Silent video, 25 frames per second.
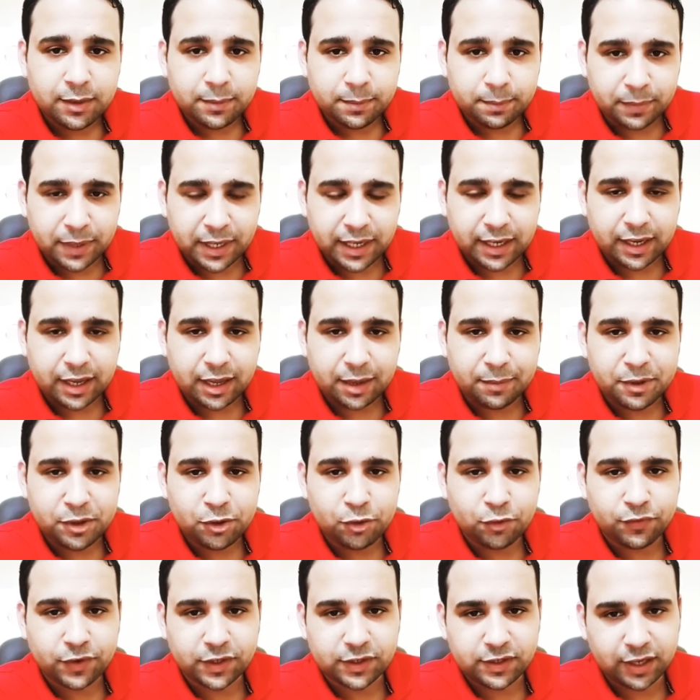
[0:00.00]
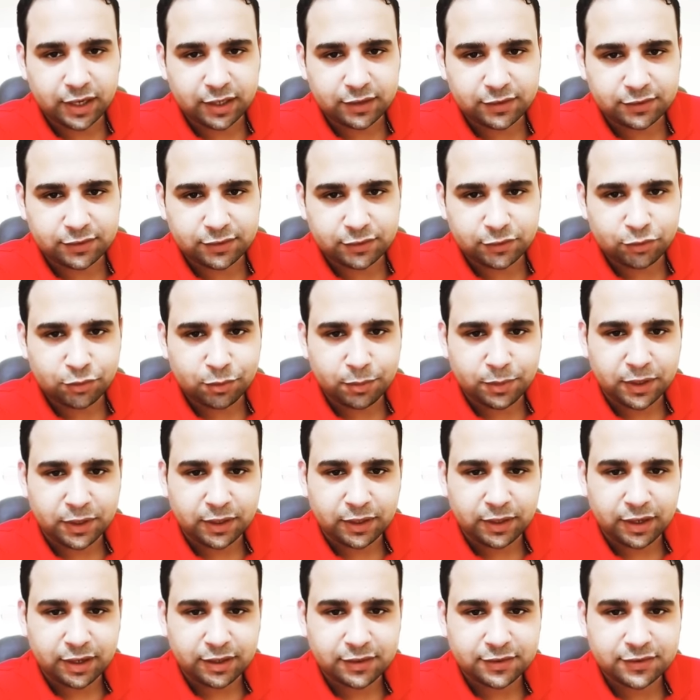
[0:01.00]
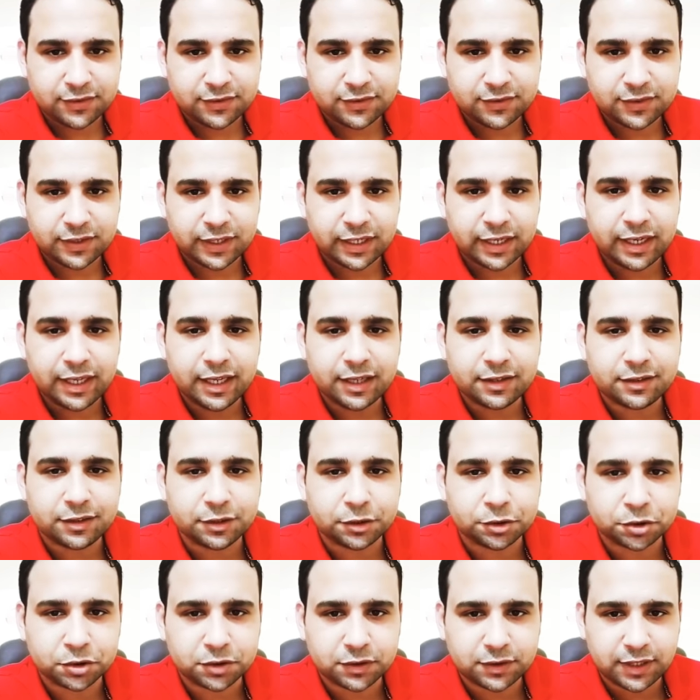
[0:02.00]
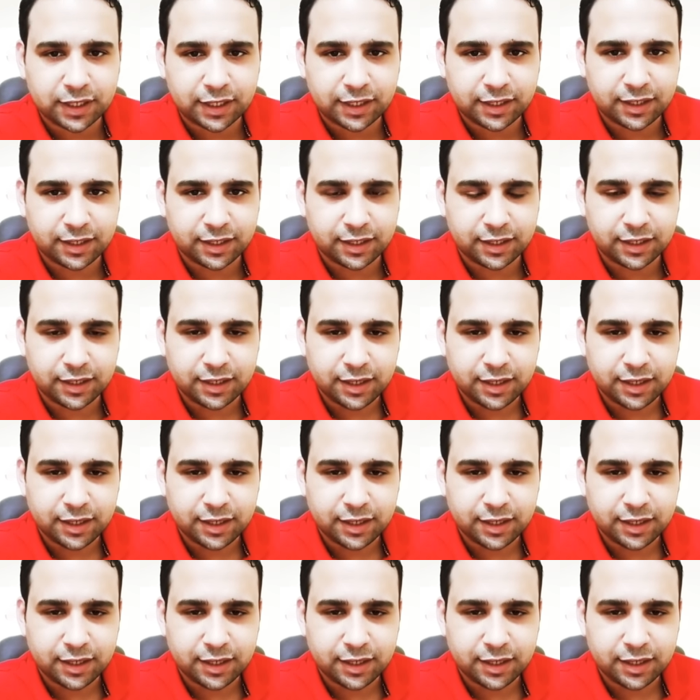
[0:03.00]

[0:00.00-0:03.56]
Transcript: بالها منه فتحسسه بالنقص اللي هي تشتكي